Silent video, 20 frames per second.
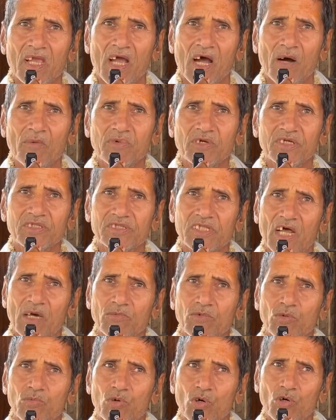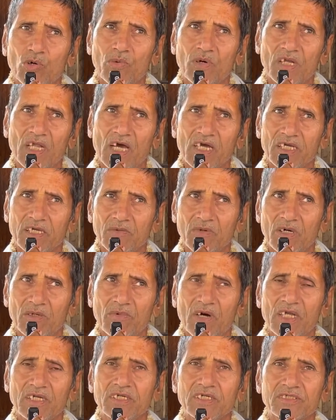हम कितना भी भोग बना के
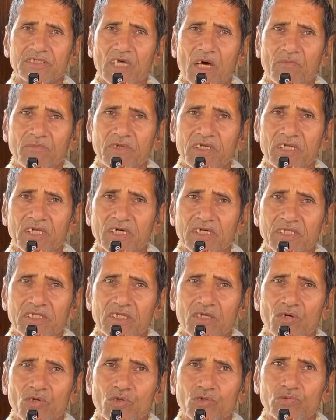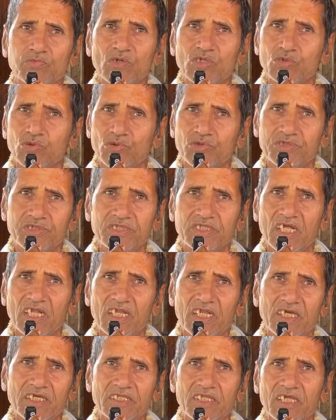भगवान के सामने रख दें और उसमें तुलसी दल
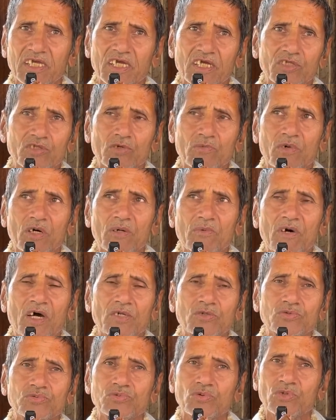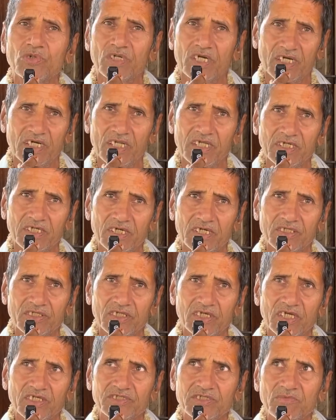नहीं देंगे तो भगवान उसको ग्रहण नहीं
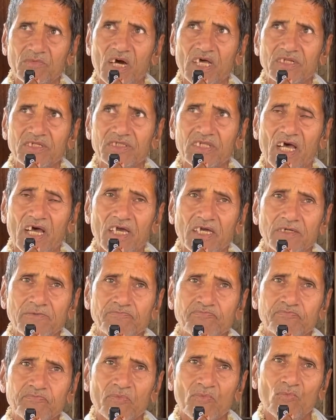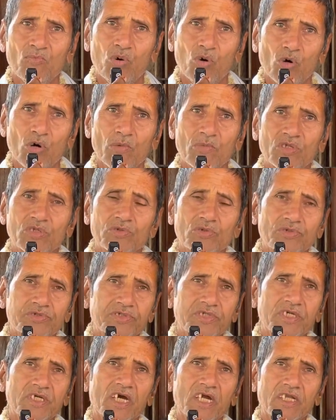करते ऐसी मान्यता है भोग में
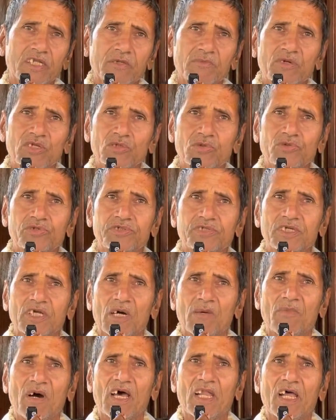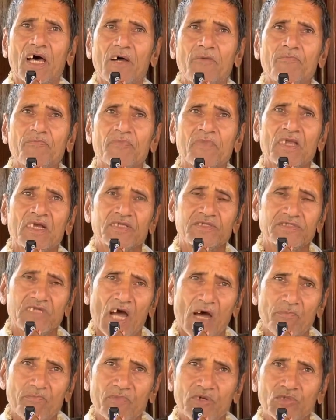तुलसी कंठ में तुलसी का माला
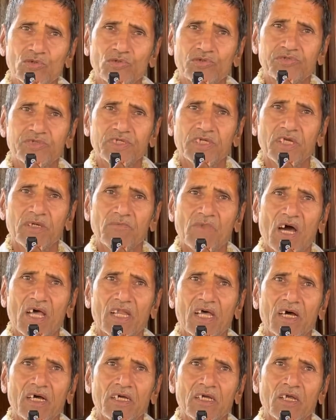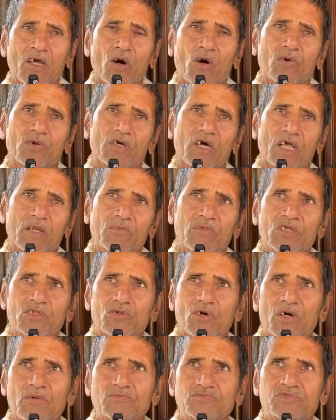जाप में तुलसी की माला और घर में
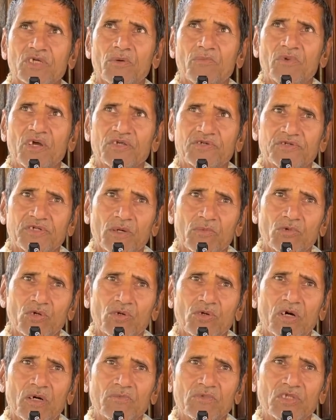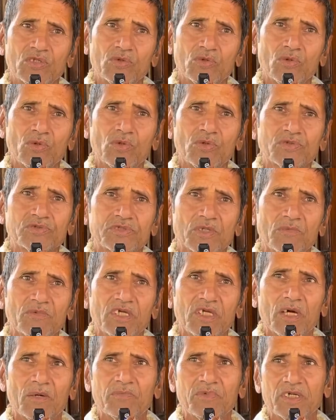तो हम सब वैष्णव लोग हम हिंदू लोग
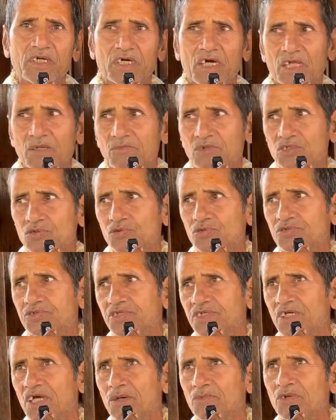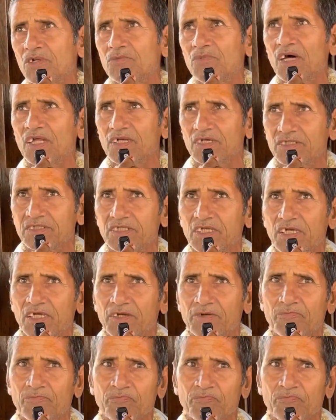सभी अपने घर में तुलसी का बिरवा रखते हैं